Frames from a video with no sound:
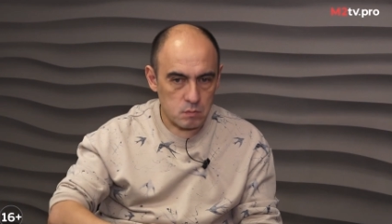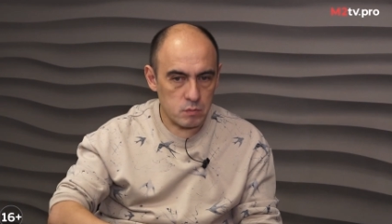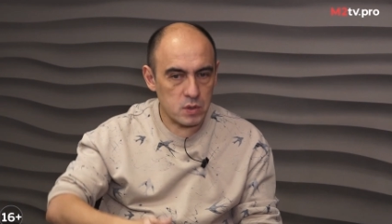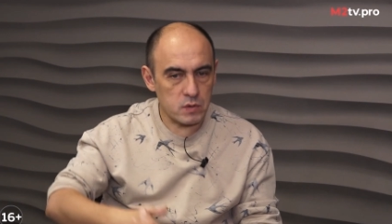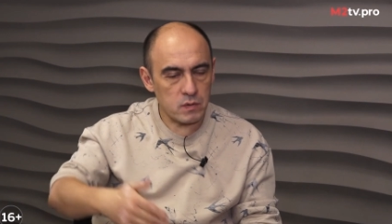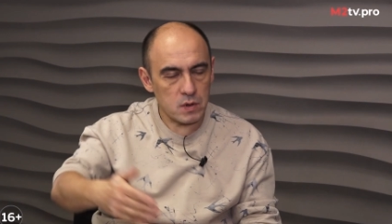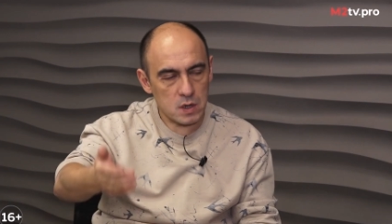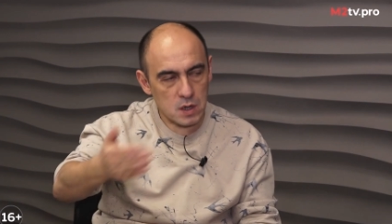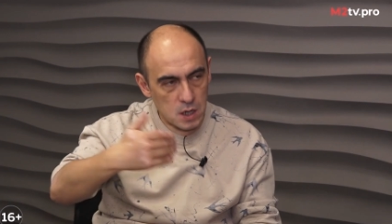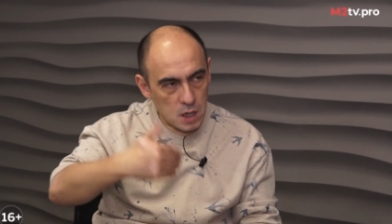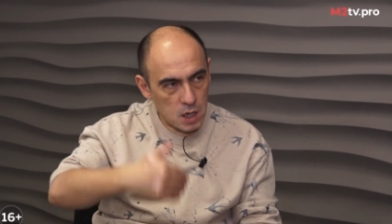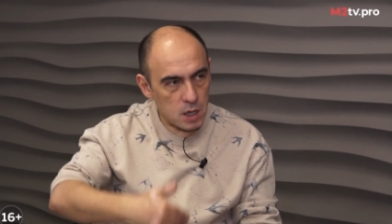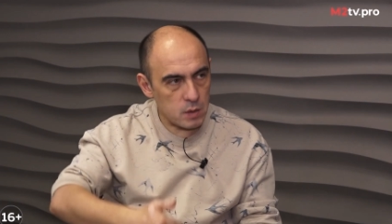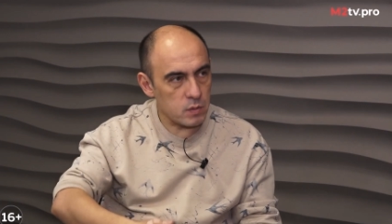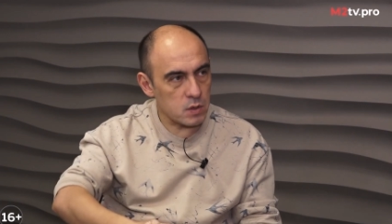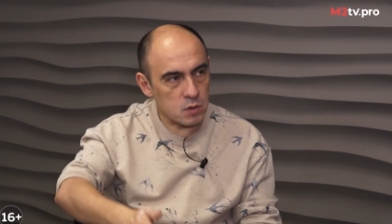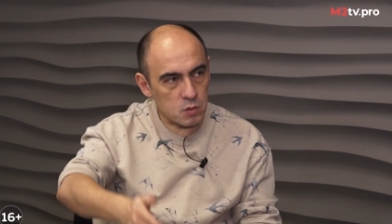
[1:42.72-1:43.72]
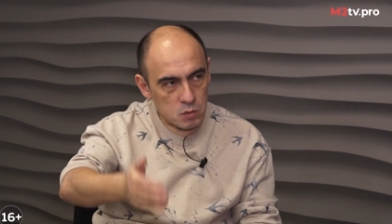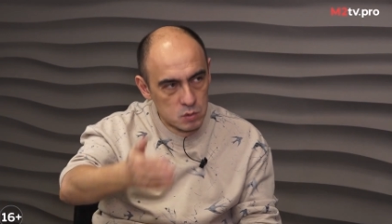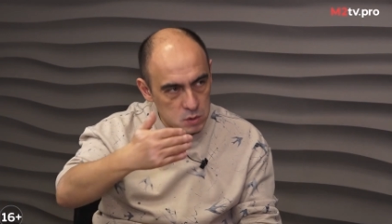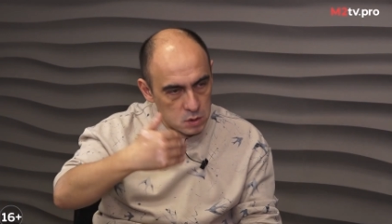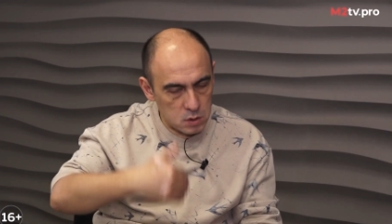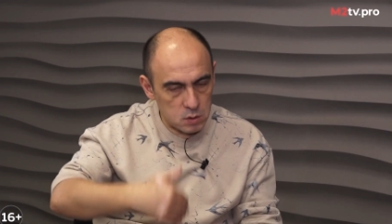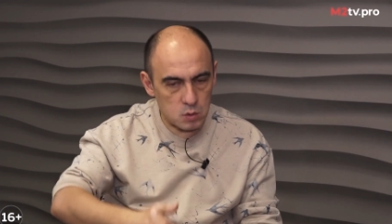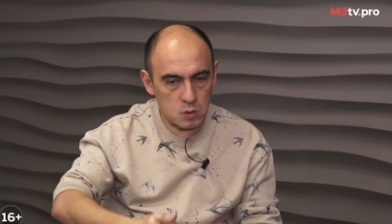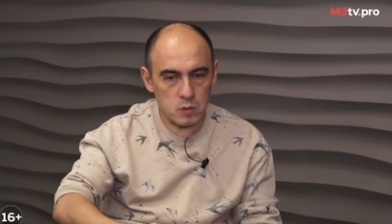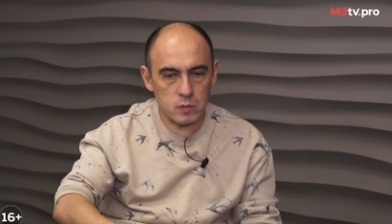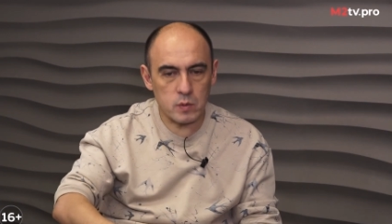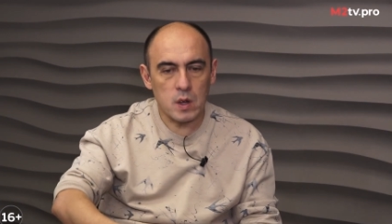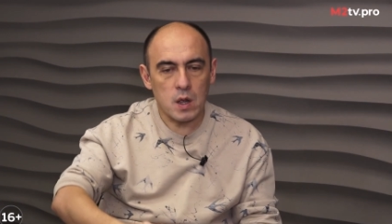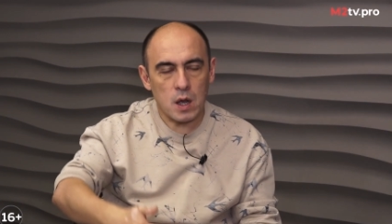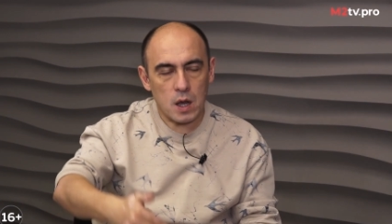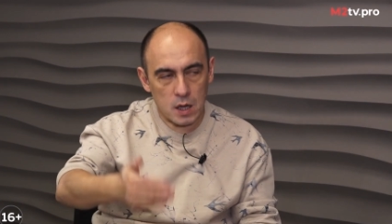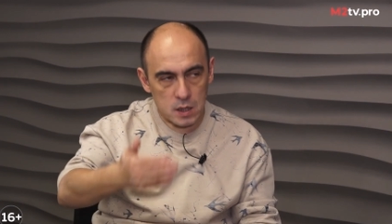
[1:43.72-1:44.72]
привлекаем, рекрутируем
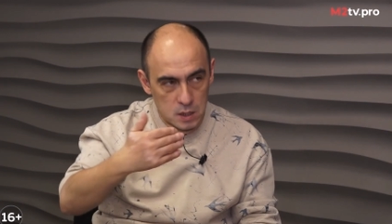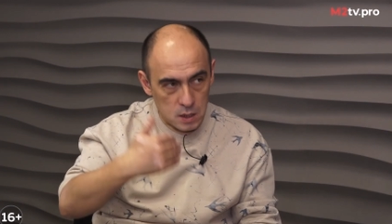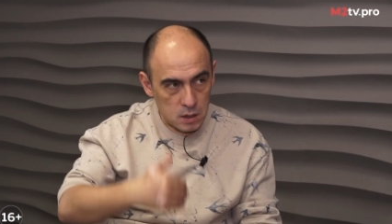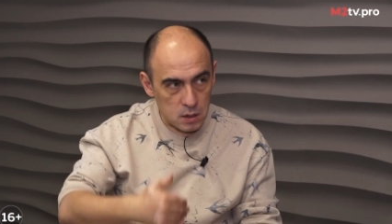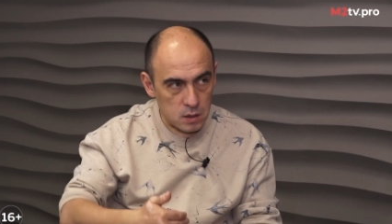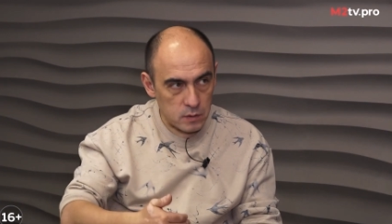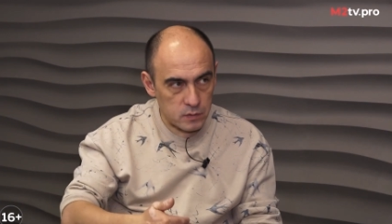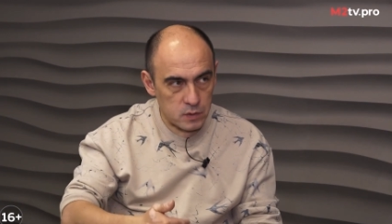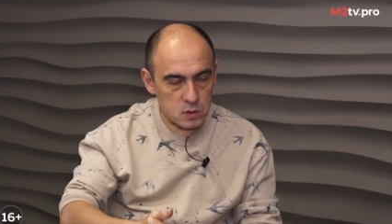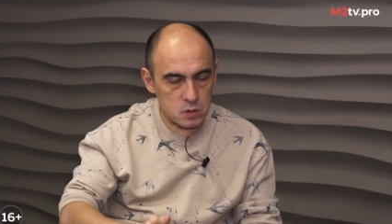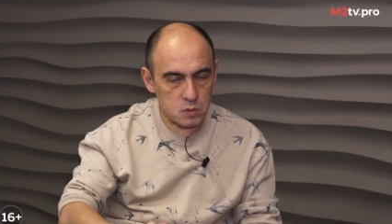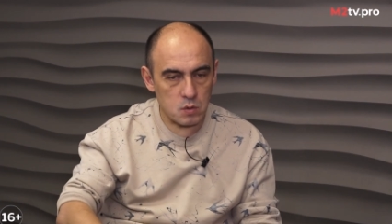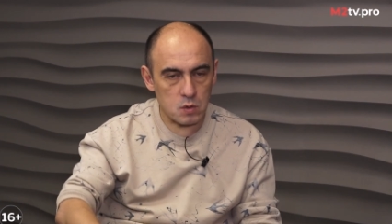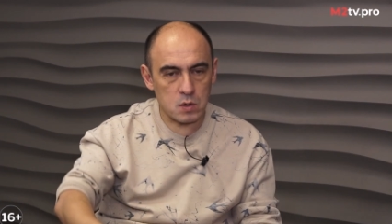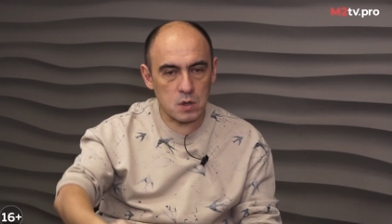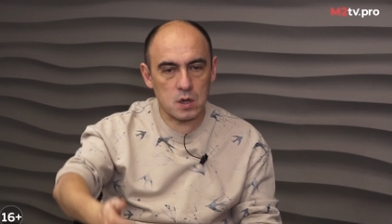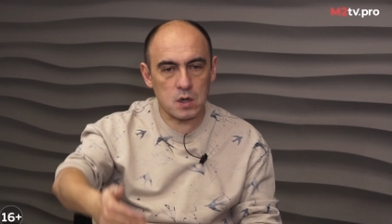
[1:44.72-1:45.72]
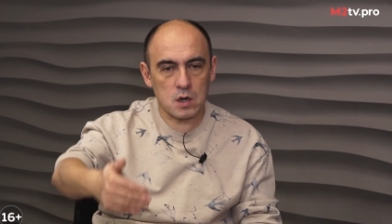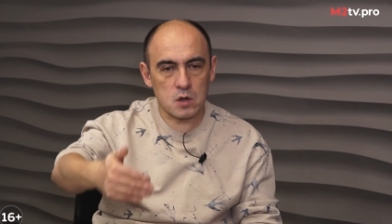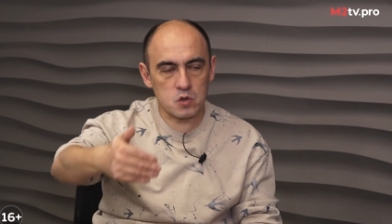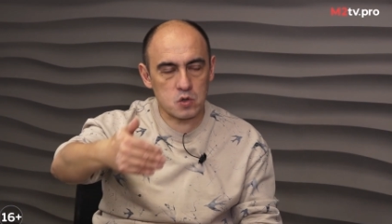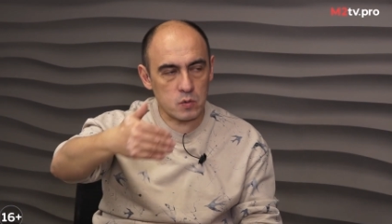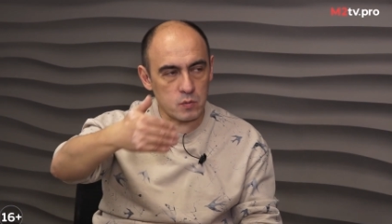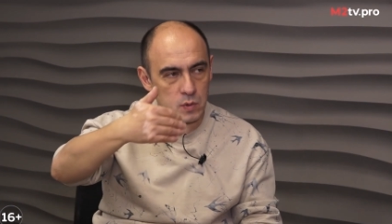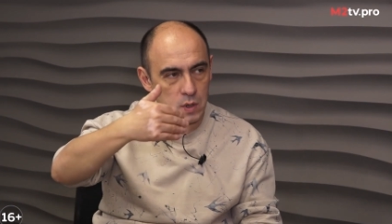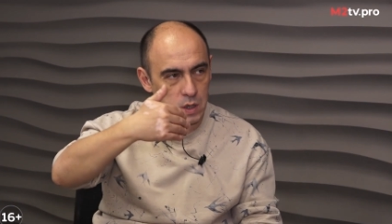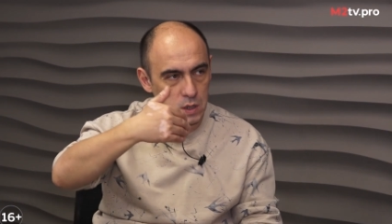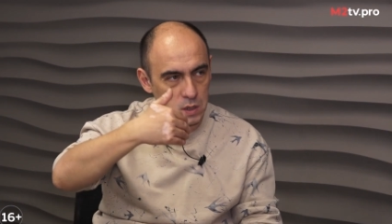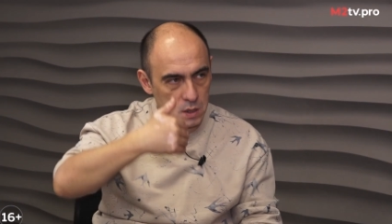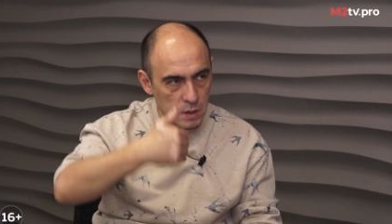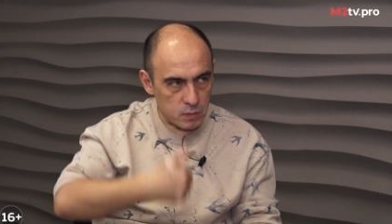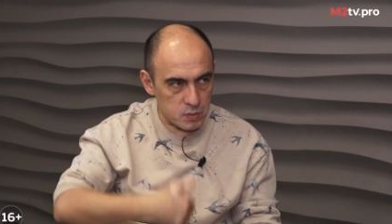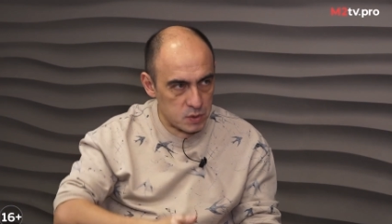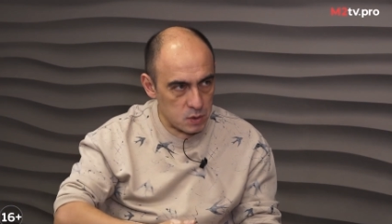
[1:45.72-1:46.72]
агентов, насколько хорошо мы их
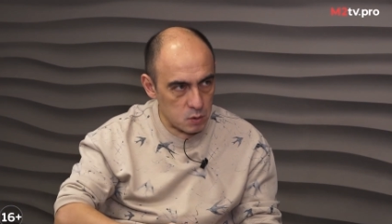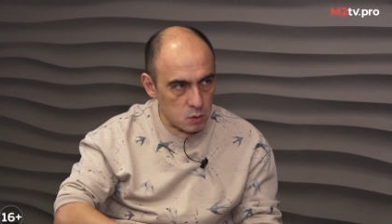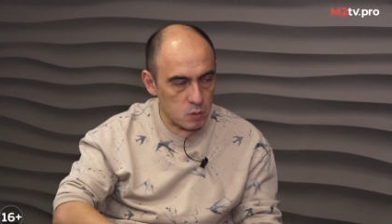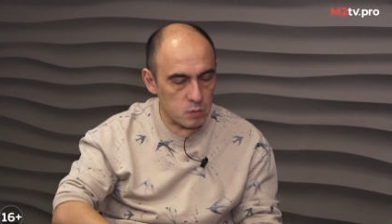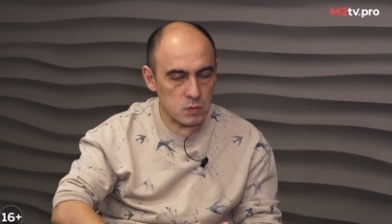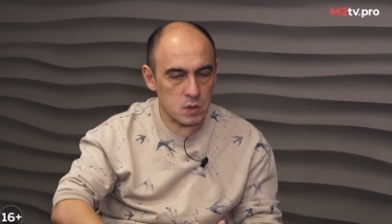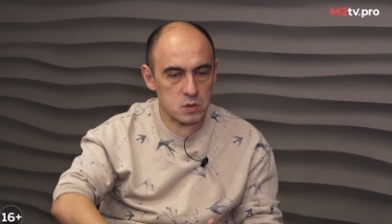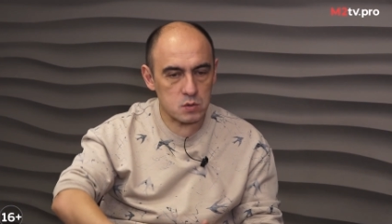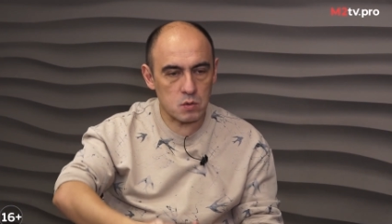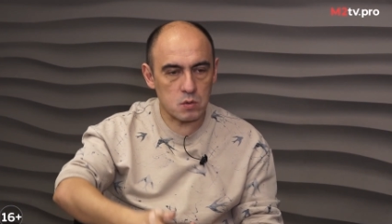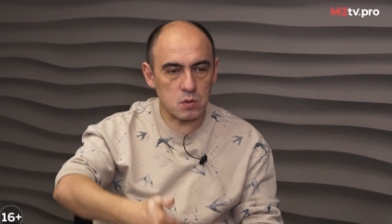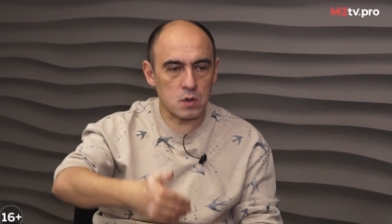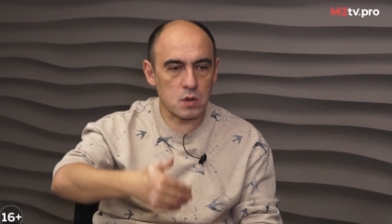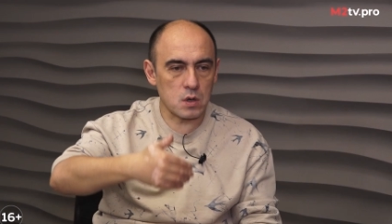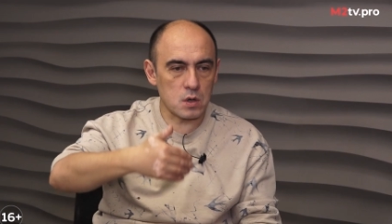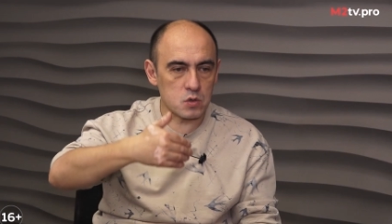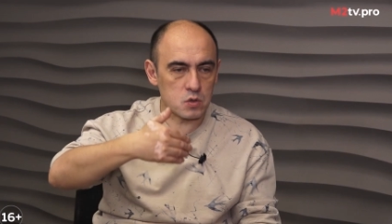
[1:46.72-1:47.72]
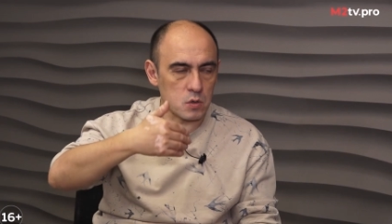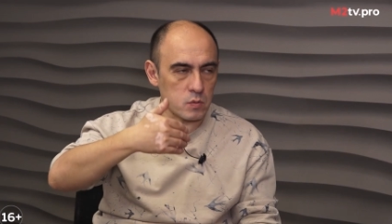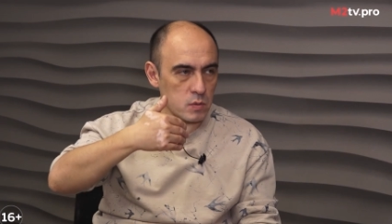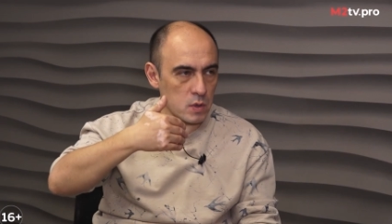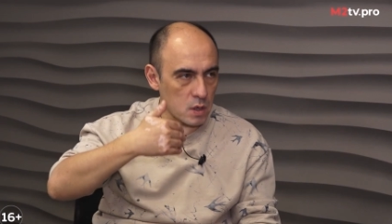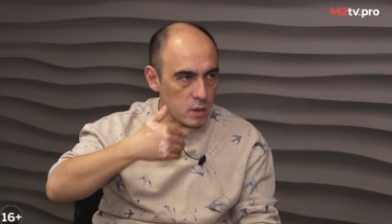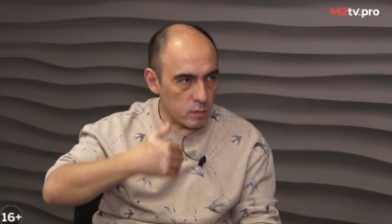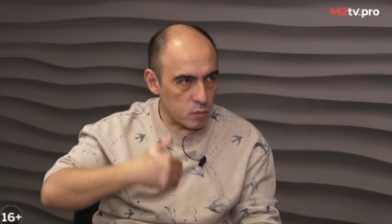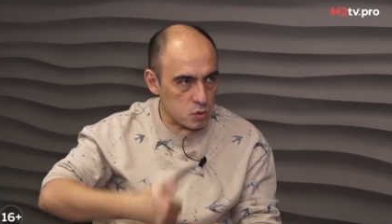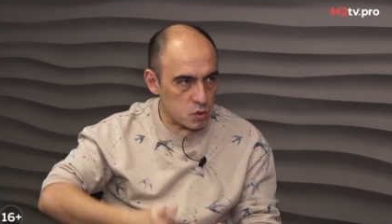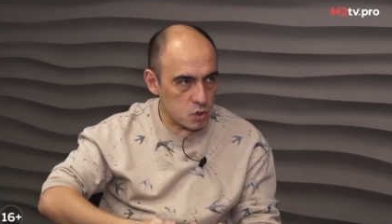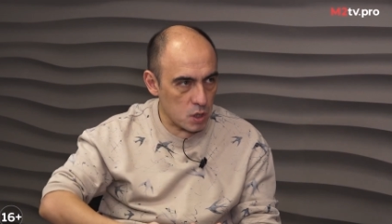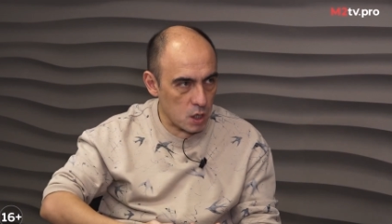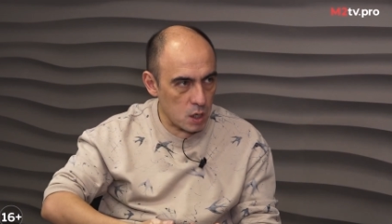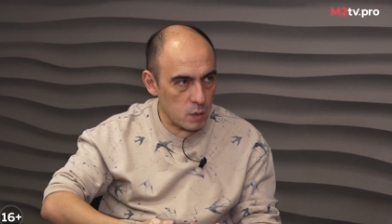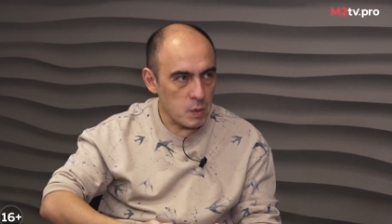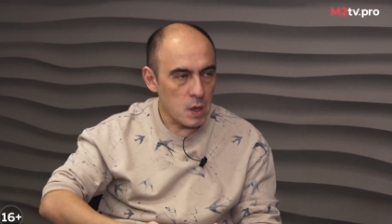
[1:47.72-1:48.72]
адаптируем, насколько хорошо мы их
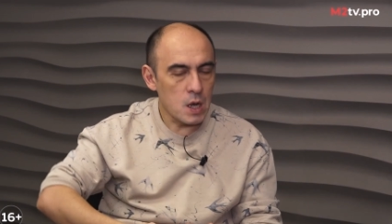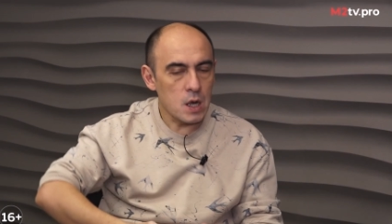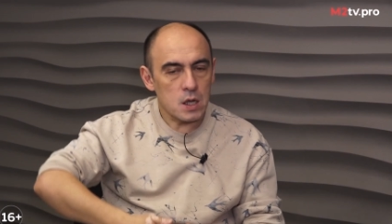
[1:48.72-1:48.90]
обучаем,